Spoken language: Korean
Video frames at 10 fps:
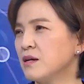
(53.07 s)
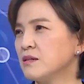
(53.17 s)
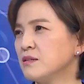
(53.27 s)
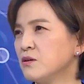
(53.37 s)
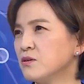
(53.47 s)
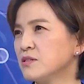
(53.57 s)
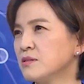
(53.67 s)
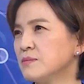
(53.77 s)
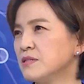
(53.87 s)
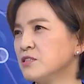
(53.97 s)

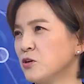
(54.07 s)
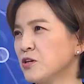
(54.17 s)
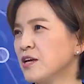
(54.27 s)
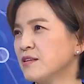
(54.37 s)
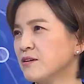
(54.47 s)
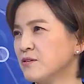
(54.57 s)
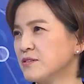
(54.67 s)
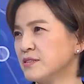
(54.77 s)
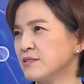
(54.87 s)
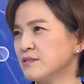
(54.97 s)
리더십을 정의하는
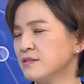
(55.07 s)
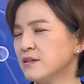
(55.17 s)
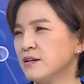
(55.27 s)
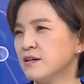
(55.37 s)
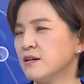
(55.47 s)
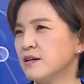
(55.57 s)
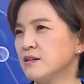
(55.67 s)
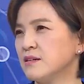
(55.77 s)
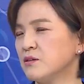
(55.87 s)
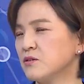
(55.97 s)
것은
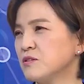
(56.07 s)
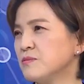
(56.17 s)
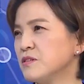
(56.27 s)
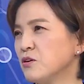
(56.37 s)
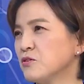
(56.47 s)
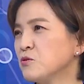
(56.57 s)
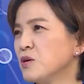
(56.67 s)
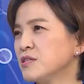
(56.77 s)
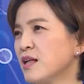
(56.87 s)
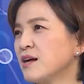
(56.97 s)
리더십을
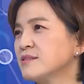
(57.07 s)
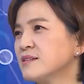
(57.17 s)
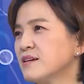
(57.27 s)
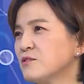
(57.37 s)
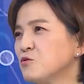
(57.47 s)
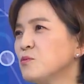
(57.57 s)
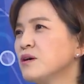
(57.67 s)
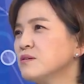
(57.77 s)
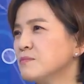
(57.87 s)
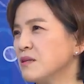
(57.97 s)
연구하는 학자의
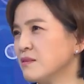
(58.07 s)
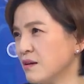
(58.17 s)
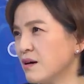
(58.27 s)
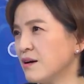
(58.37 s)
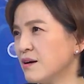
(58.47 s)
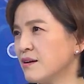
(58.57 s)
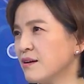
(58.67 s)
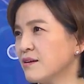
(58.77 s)
수만큼 많다. 네,